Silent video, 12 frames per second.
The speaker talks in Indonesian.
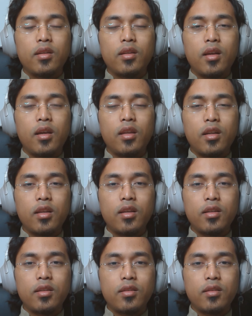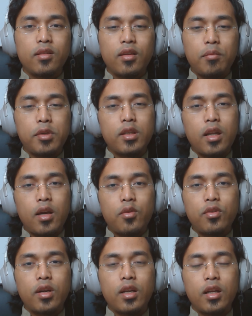akhirnya ya bisa laku
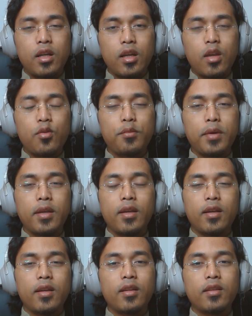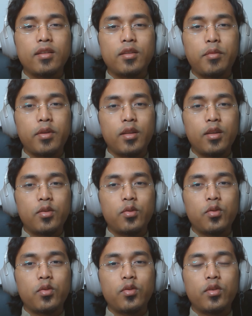dengan harga yang lumayan seperti
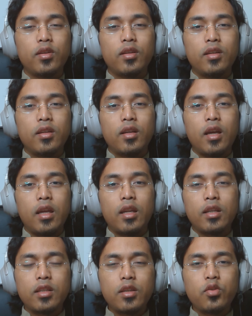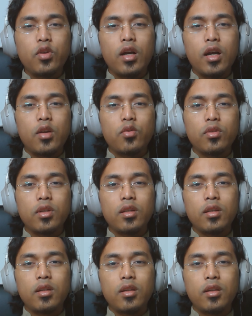itu akhirnya saya juga nggak
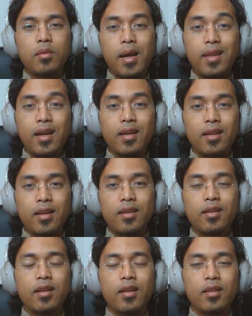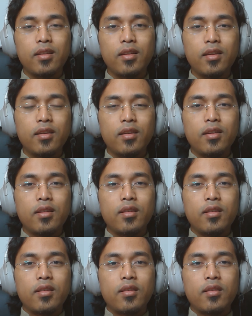rugi banyak ya artinya
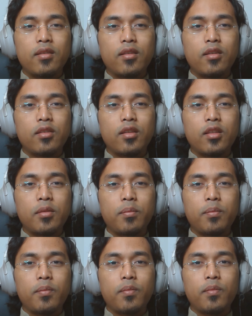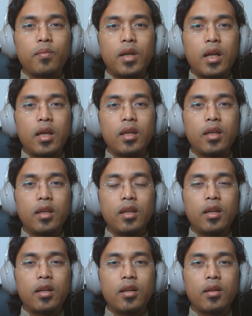ya tetap
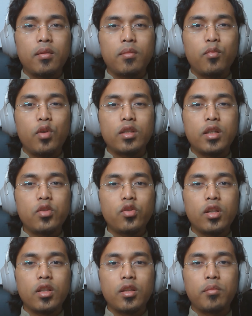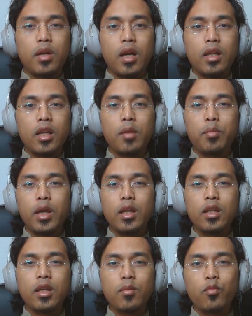berakhir buat saya juga tetap berakhir happy
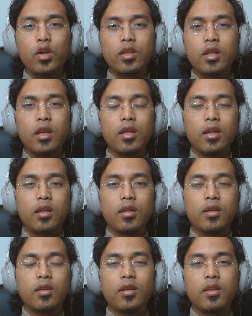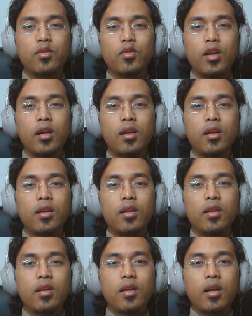ending buat saya gitu nggak
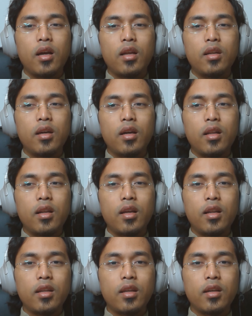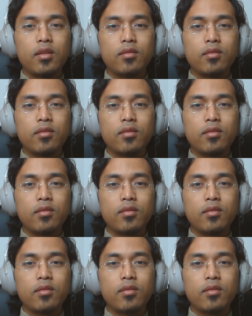nggak ada hal-hal yang